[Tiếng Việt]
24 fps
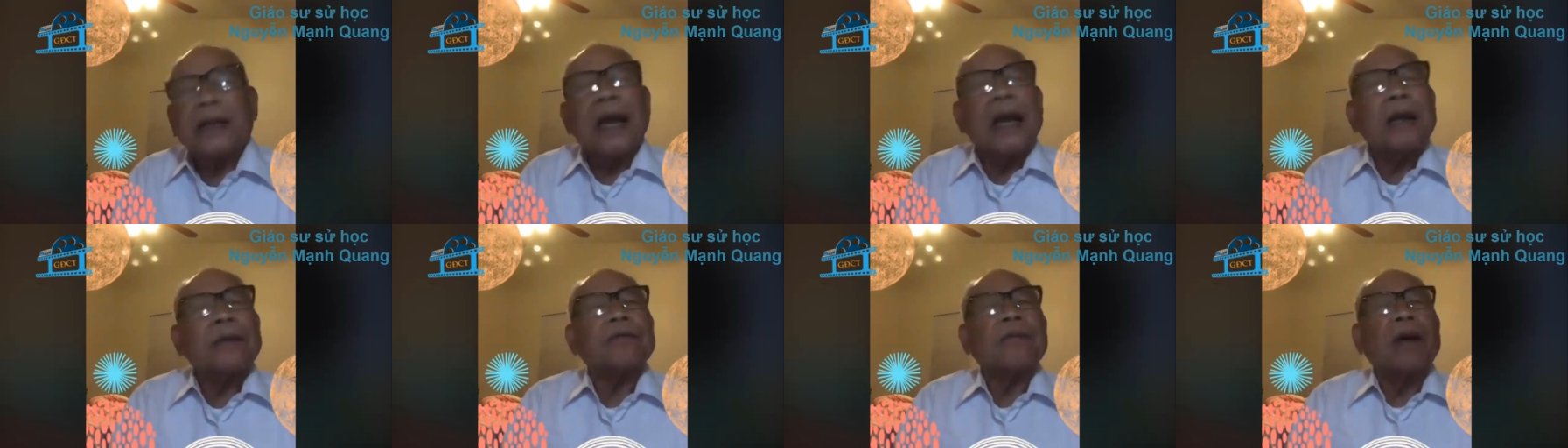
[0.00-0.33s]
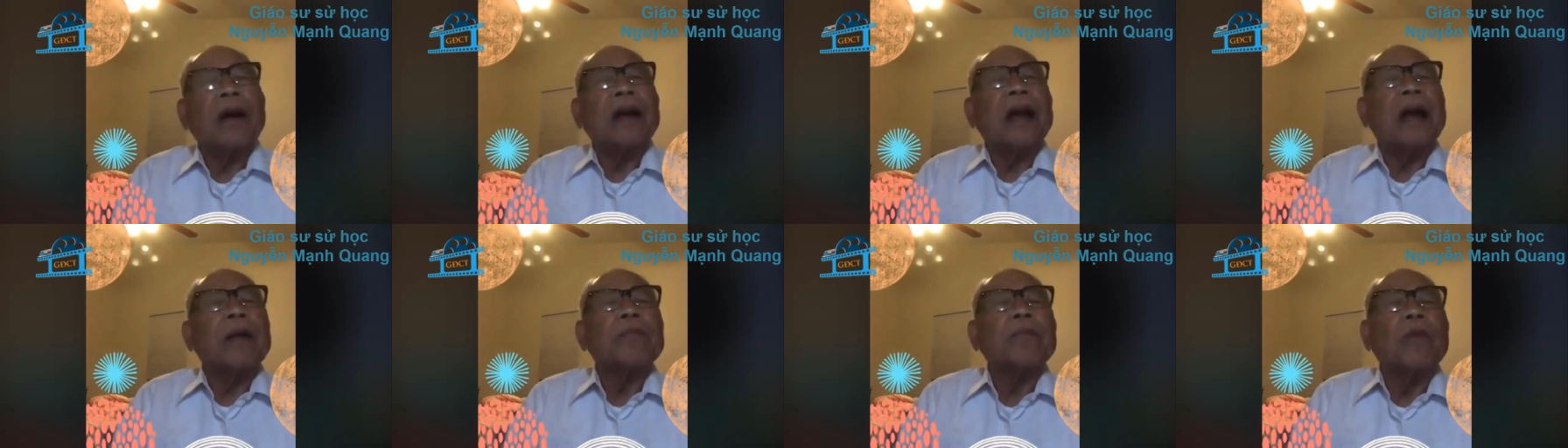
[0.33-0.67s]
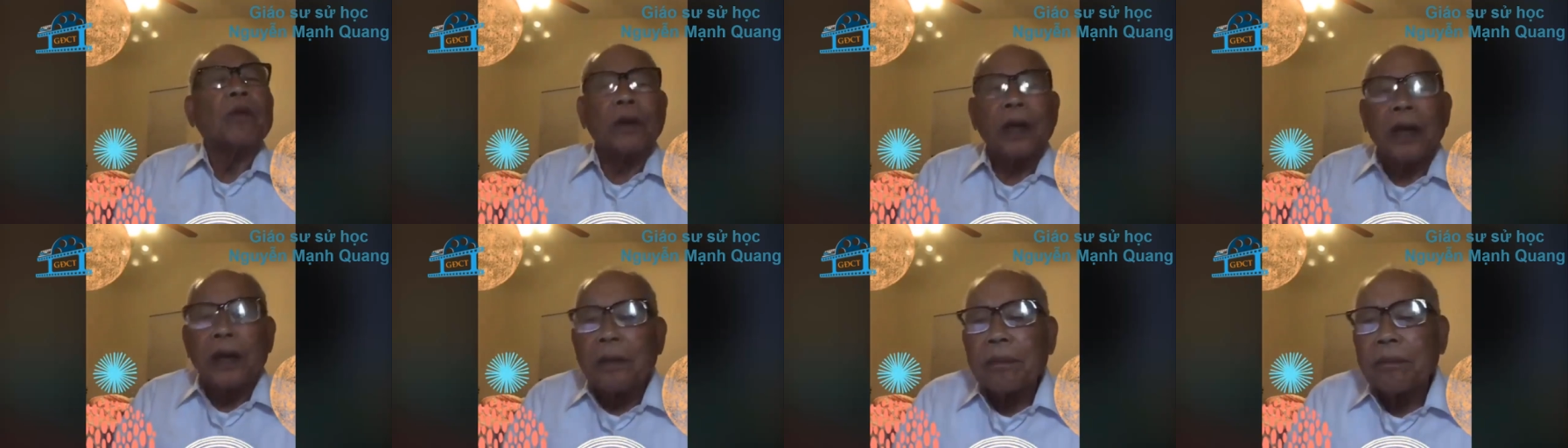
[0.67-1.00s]
kết vào năm một
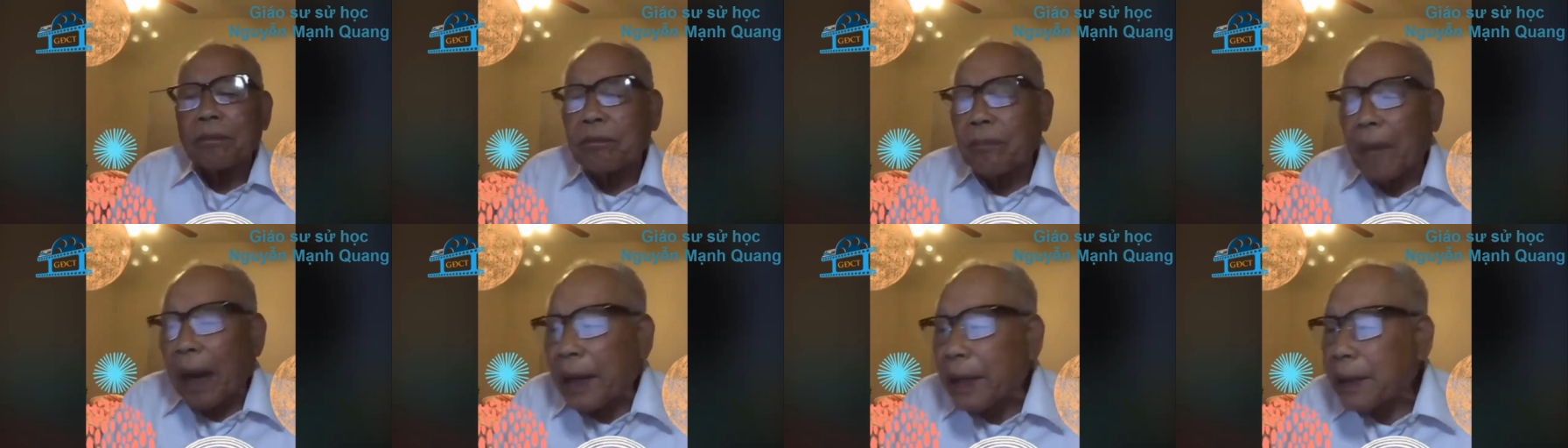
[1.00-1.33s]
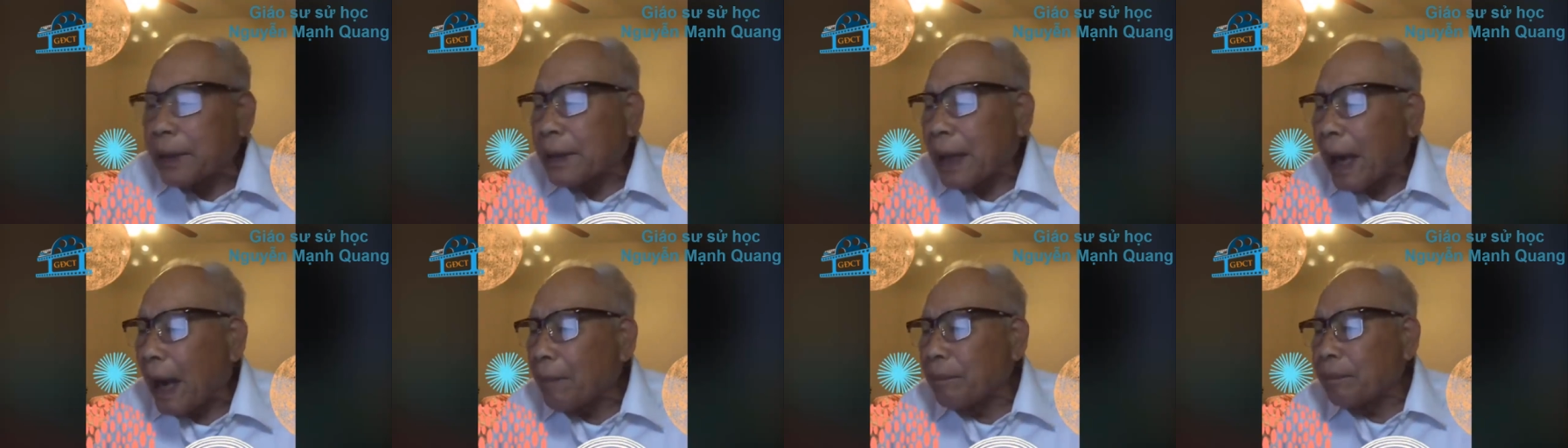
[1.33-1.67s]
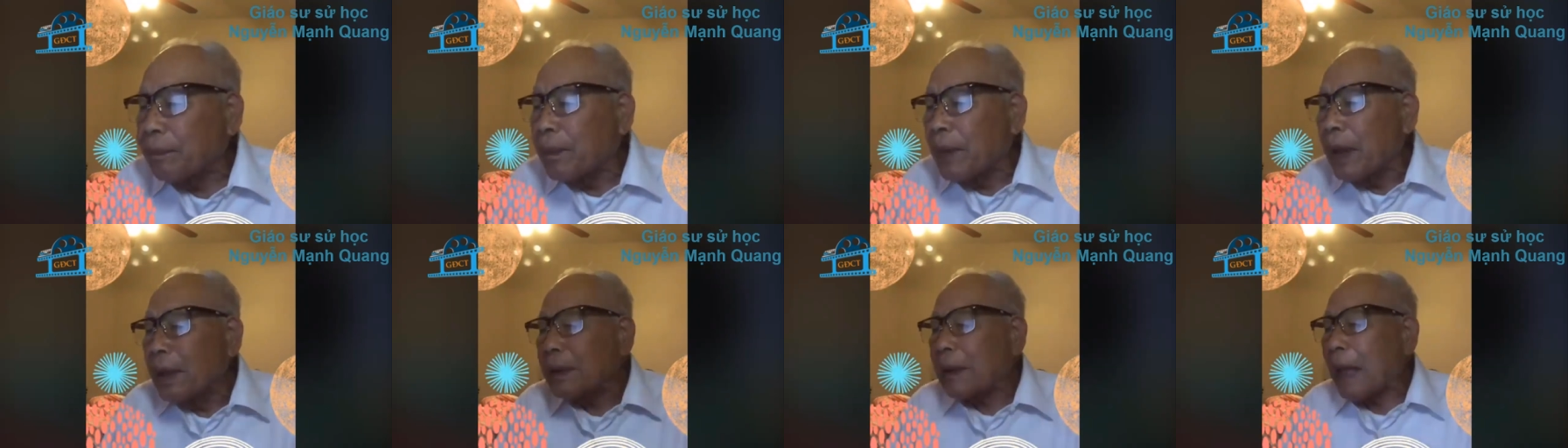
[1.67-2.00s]
nghìn bảy
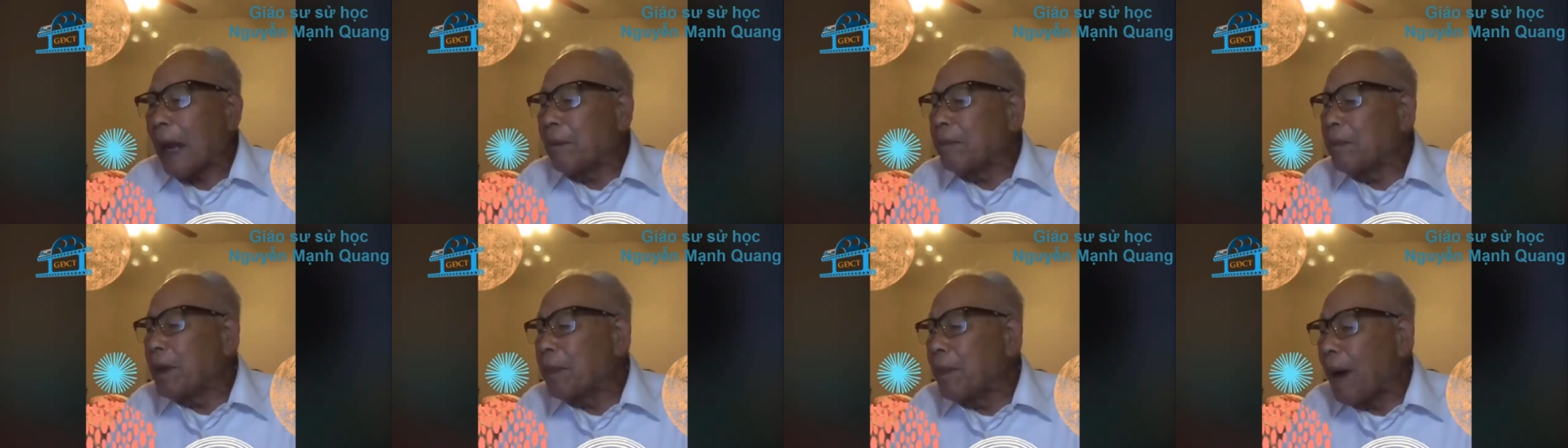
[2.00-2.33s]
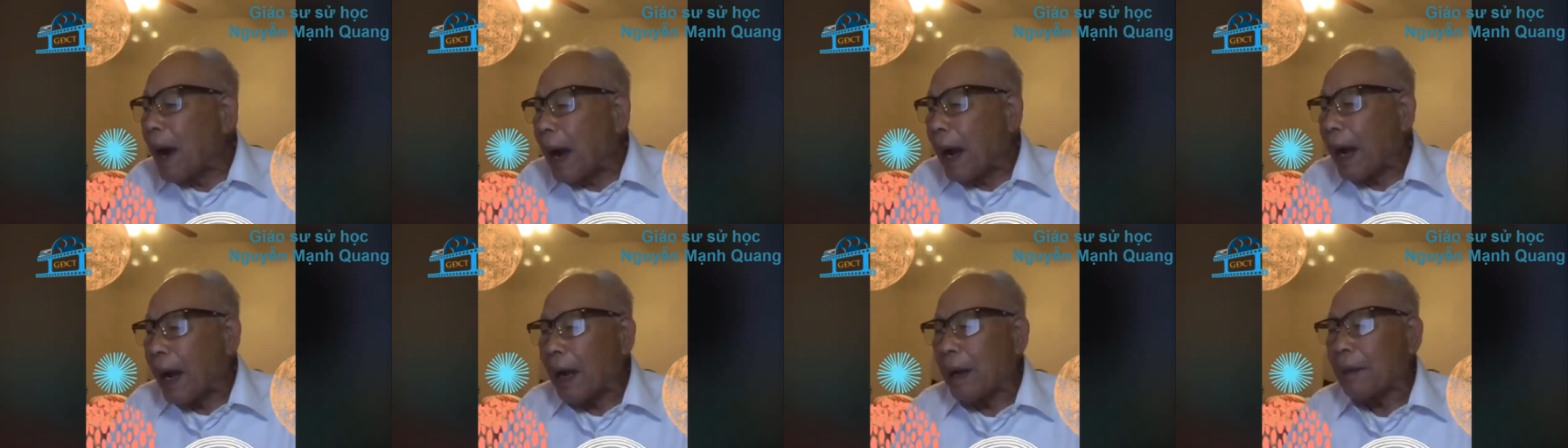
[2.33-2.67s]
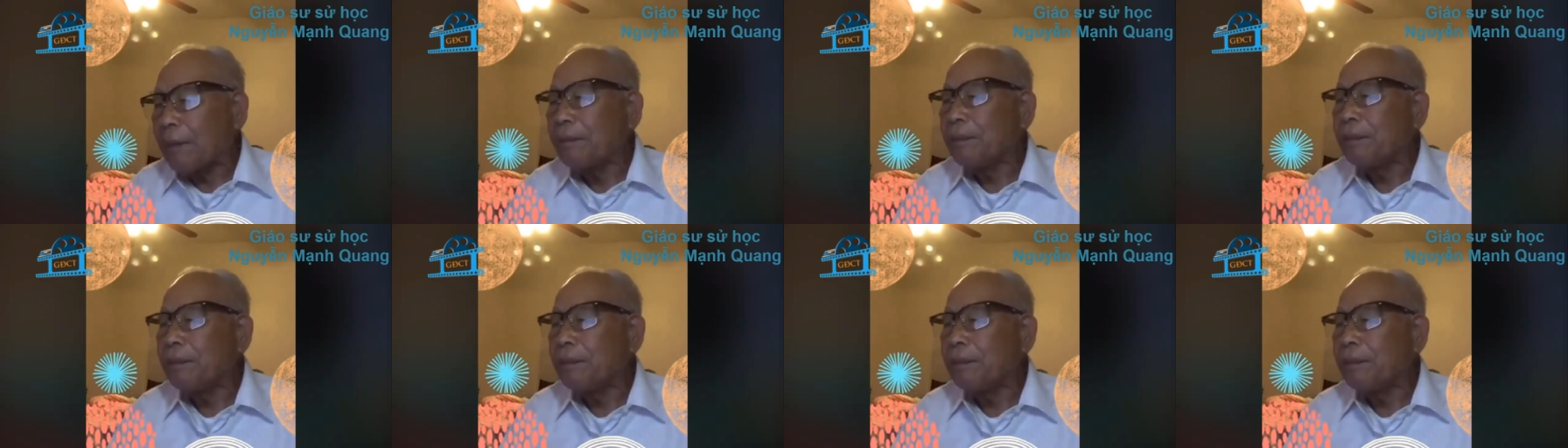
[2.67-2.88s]
trăm tám mươi ba.